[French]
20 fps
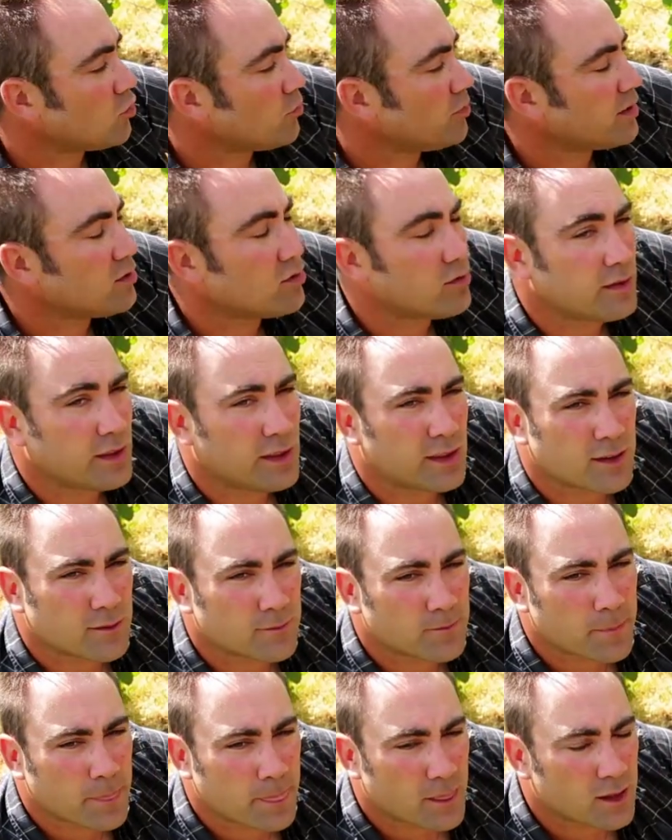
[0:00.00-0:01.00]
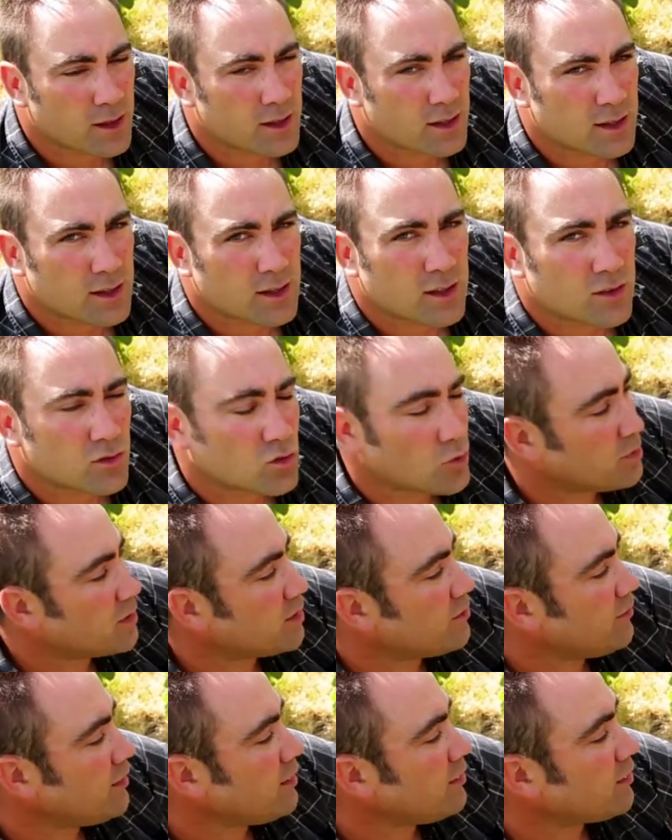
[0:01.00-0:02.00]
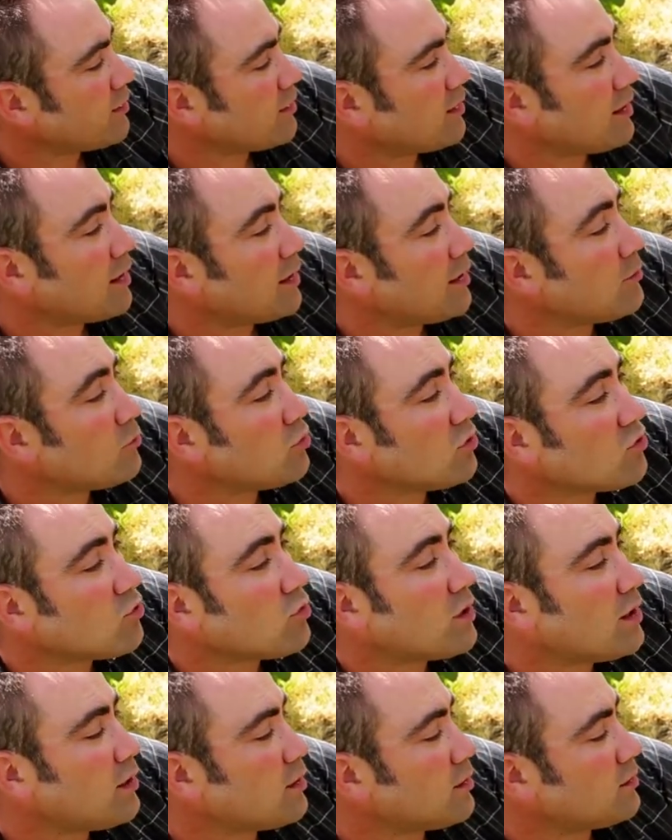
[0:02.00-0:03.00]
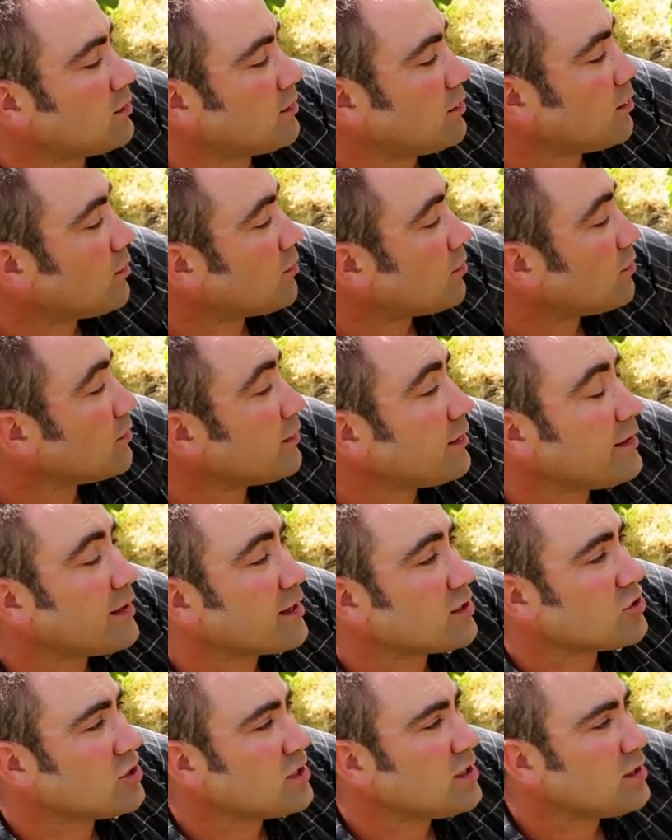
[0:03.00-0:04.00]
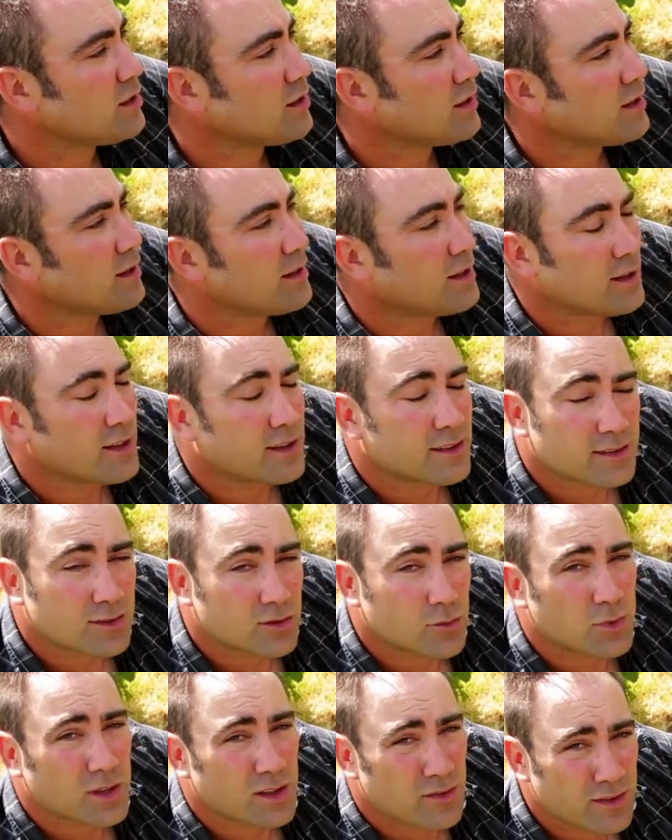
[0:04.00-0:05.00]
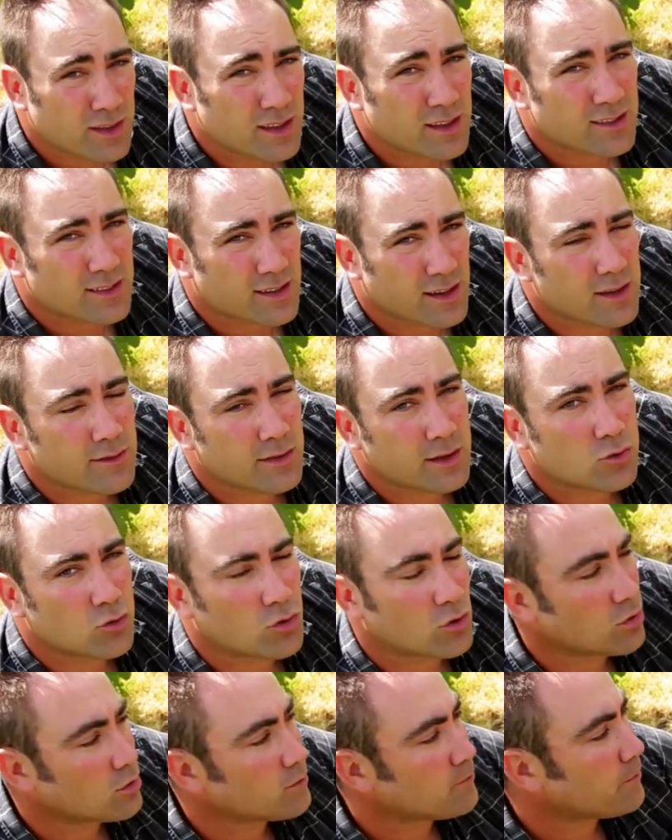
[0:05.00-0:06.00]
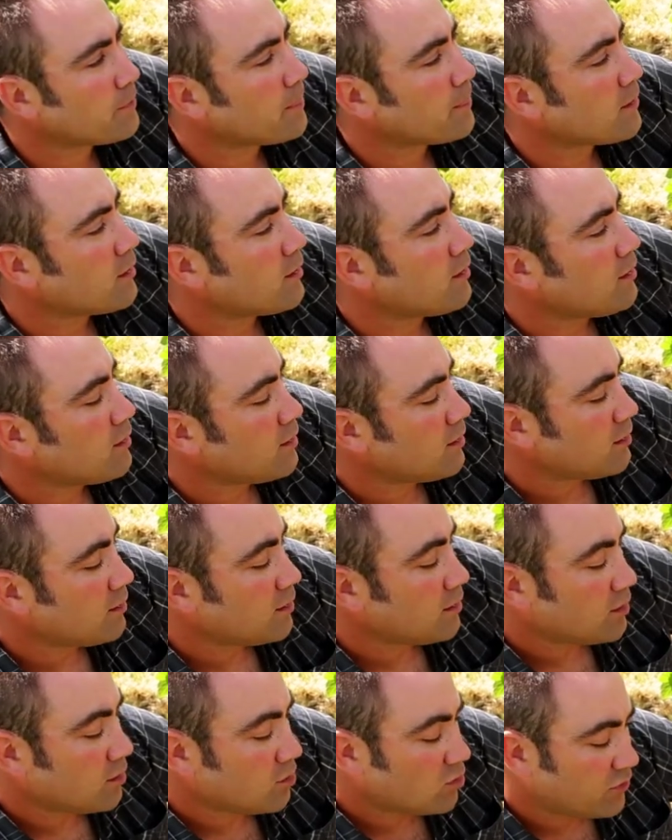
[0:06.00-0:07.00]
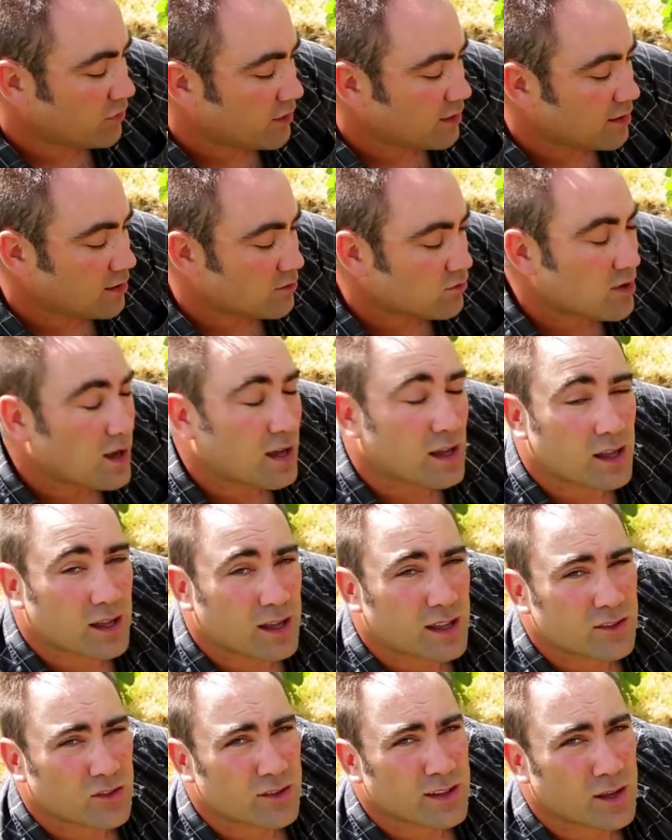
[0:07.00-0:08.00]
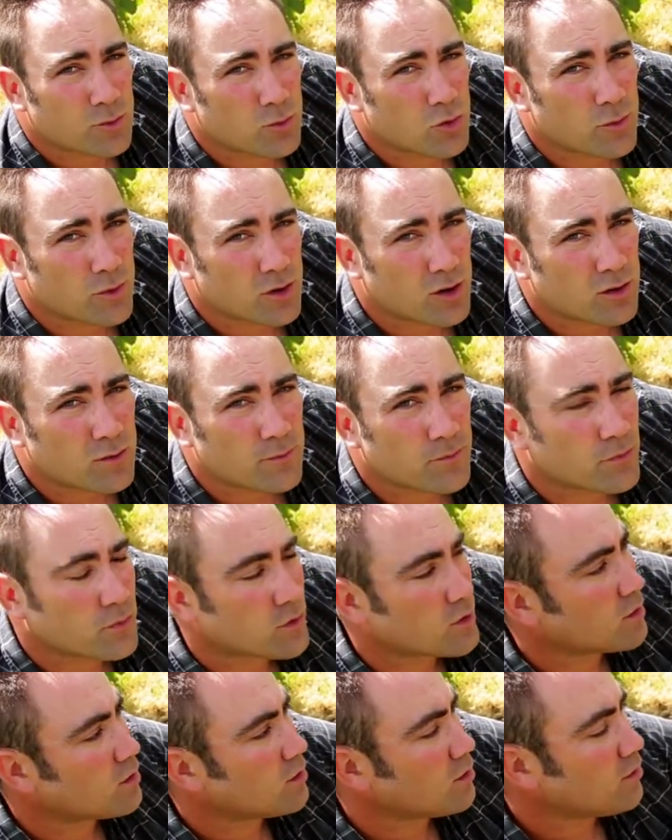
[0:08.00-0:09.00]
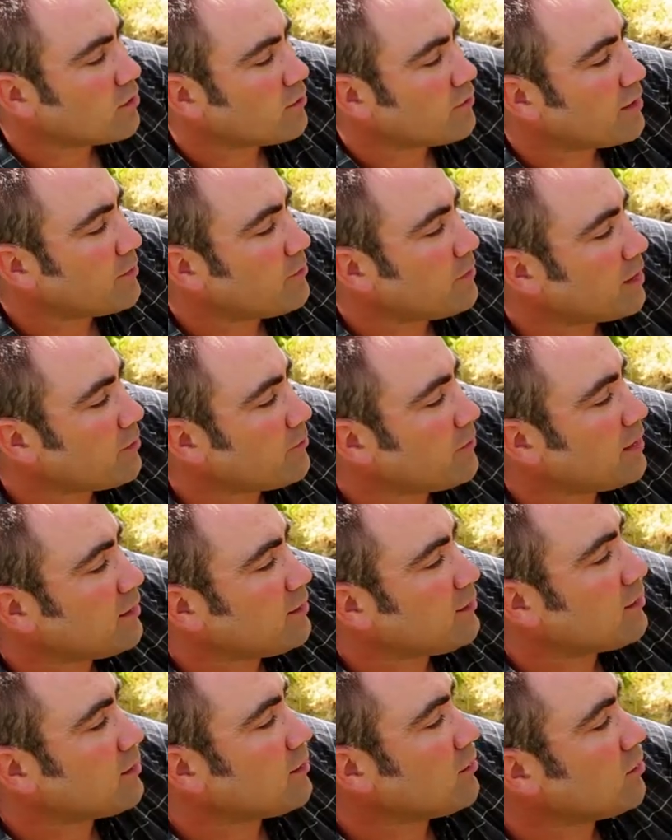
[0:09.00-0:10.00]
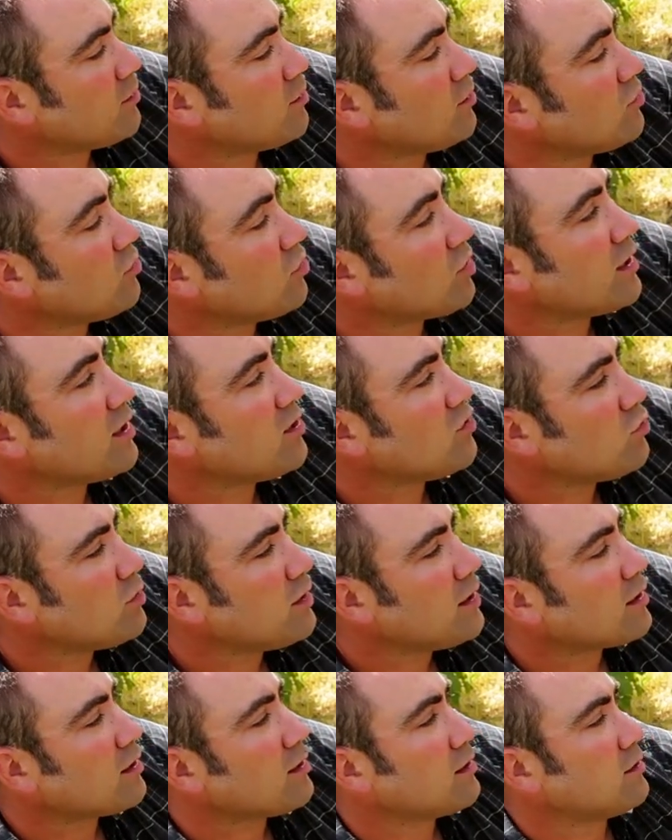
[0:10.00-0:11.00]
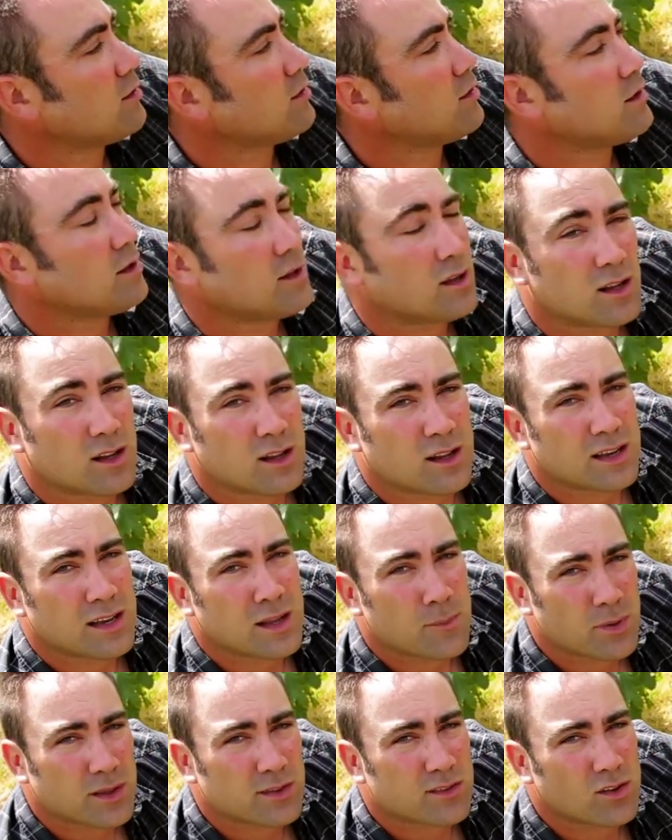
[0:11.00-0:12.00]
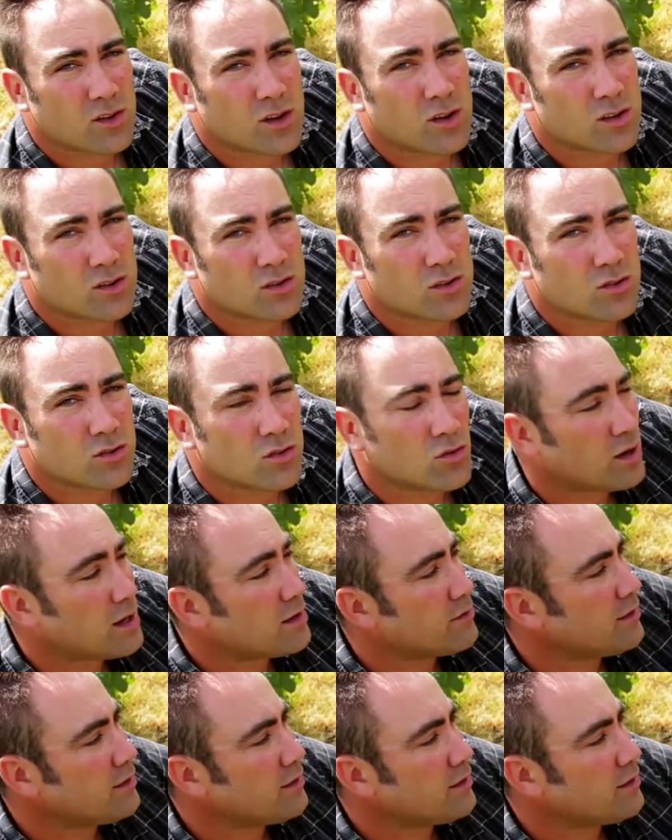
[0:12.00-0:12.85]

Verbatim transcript: le pied de vigne. Ce pied de vigne a un besoin en énergie, ce pied de vigne est très vigoureux. Le fait d'avoir un enherbement va permettre de réduire l'épaisseur de la